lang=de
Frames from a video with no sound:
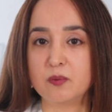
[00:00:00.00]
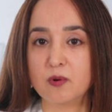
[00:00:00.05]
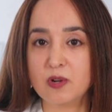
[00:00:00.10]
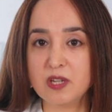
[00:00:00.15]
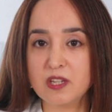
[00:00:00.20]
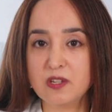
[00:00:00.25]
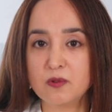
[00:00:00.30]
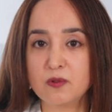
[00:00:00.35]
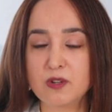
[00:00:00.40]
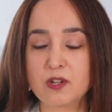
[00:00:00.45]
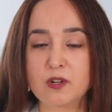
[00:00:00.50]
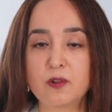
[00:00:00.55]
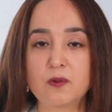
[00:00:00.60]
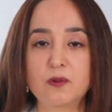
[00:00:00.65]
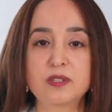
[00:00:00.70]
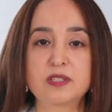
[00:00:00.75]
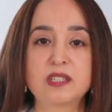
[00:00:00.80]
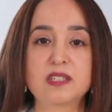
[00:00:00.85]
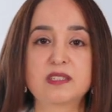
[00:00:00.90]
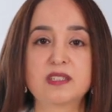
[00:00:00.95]

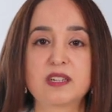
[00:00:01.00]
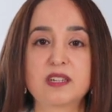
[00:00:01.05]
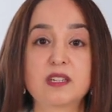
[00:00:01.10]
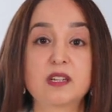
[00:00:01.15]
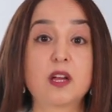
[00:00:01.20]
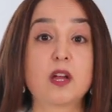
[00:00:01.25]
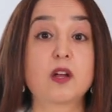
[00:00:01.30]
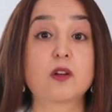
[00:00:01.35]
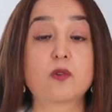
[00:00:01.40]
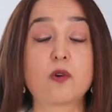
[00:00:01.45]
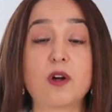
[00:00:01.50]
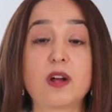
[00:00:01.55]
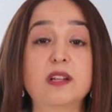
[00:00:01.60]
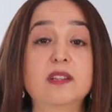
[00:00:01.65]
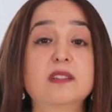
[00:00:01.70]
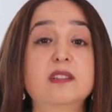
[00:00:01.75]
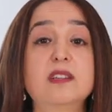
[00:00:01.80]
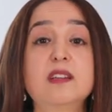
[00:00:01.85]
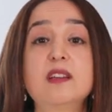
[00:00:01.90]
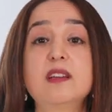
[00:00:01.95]
Polynukleotiden
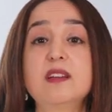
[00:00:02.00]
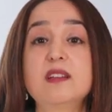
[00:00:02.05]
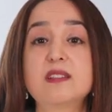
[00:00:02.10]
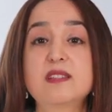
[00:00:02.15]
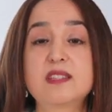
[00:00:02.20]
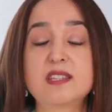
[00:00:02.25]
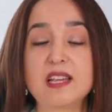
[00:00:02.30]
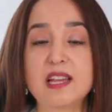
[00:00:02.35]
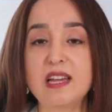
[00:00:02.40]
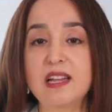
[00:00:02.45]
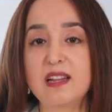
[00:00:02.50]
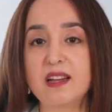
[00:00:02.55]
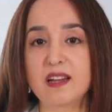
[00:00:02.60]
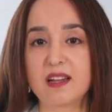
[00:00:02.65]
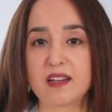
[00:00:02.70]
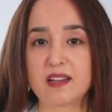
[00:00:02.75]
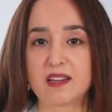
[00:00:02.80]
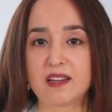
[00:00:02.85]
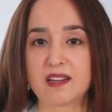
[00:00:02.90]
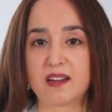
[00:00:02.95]
können die
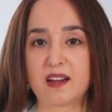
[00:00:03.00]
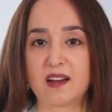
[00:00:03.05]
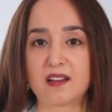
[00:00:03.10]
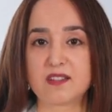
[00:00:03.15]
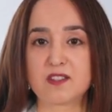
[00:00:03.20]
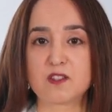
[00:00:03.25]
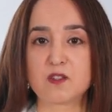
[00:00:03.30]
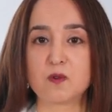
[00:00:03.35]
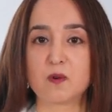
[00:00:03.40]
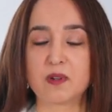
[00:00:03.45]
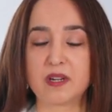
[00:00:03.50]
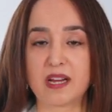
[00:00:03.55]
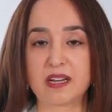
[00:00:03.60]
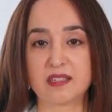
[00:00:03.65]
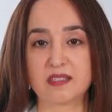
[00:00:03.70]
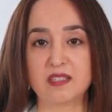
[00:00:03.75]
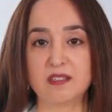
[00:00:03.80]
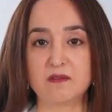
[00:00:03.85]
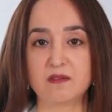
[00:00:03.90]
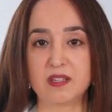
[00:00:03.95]
Zellregeneration
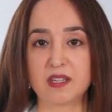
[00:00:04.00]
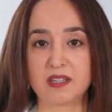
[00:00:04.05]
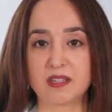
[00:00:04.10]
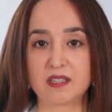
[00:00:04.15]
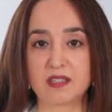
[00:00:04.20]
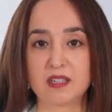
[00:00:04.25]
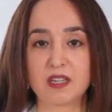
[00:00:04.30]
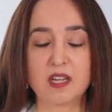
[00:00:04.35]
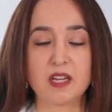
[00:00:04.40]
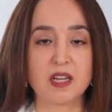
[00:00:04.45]
aktivieren.